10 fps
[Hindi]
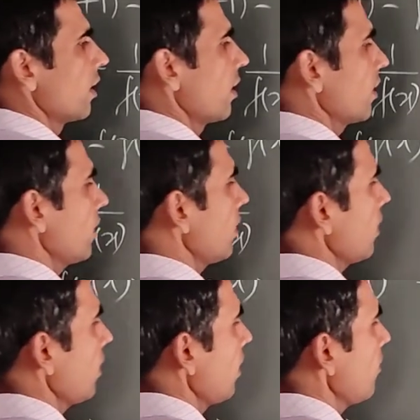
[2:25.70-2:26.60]
अगर
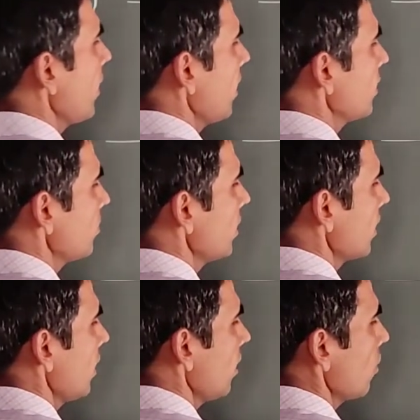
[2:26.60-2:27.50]
a माइनस बी
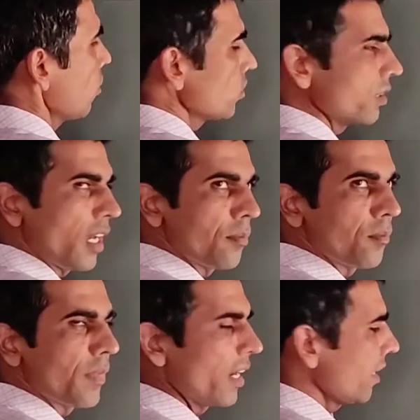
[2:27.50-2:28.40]
है और उससे आप
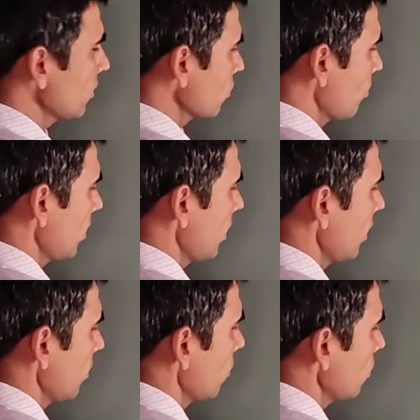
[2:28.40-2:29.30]
माइनस कॉमन ले
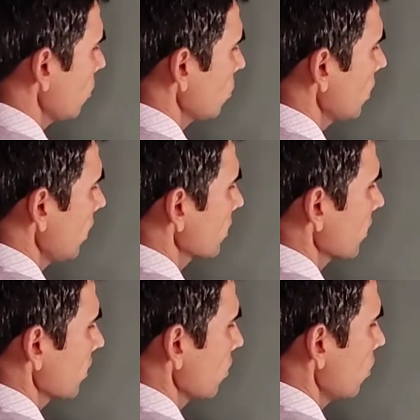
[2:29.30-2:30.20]
रहे हो तो उसे लिख
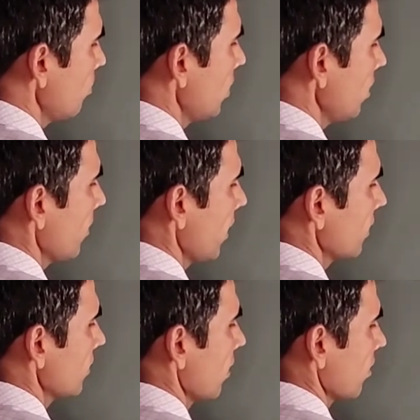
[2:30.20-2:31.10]
सकते हो b
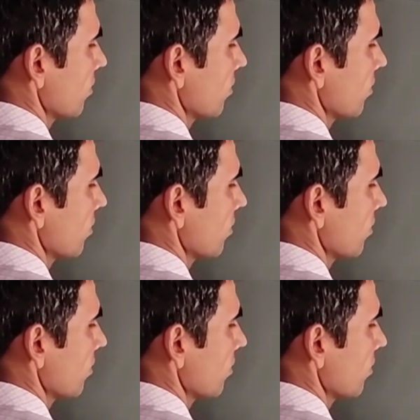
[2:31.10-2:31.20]
माइनस ए